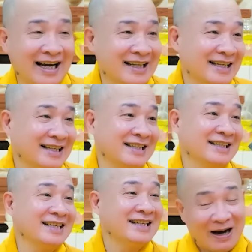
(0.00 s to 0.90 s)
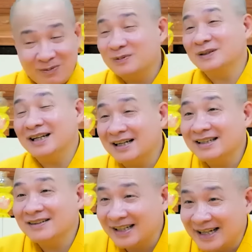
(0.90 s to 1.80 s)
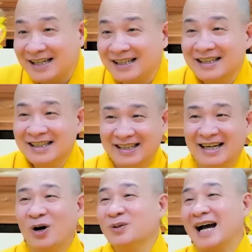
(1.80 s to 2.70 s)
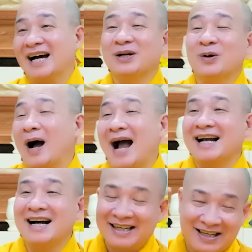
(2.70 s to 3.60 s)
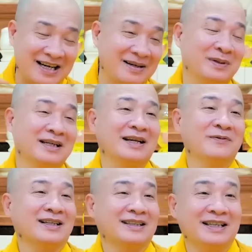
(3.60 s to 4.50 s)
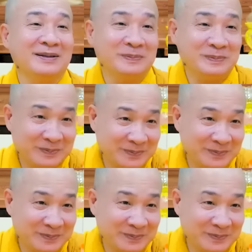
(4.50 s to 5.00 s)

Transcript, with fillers: hay là thiền chi vọng gì đó, vân vân, để hỗ trợ thôi. Qua cơn đó mình niệm Phật tiếp,